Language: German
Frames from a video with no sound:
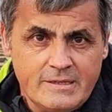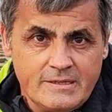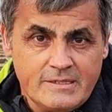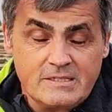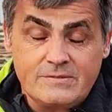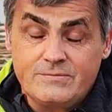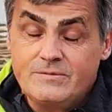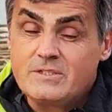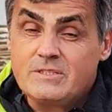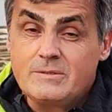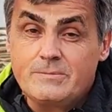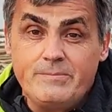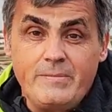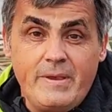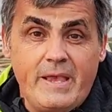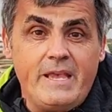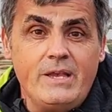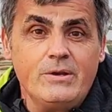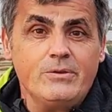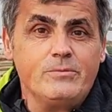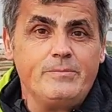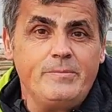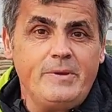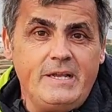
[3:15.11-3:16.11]
Das wird
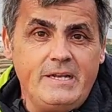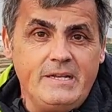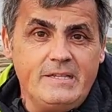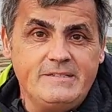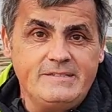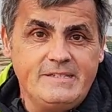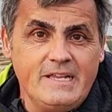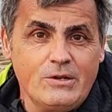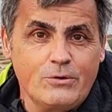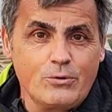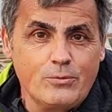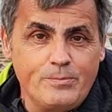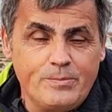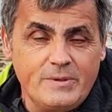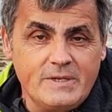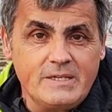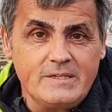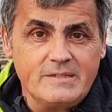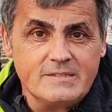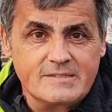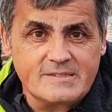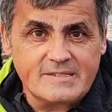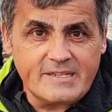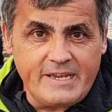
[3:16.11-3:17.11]
mehr und mehr eine
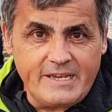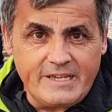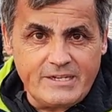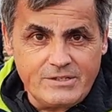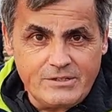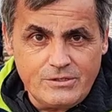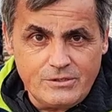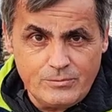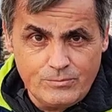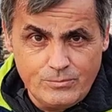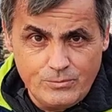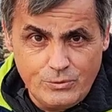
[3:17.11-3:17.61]
Zielgruppe sein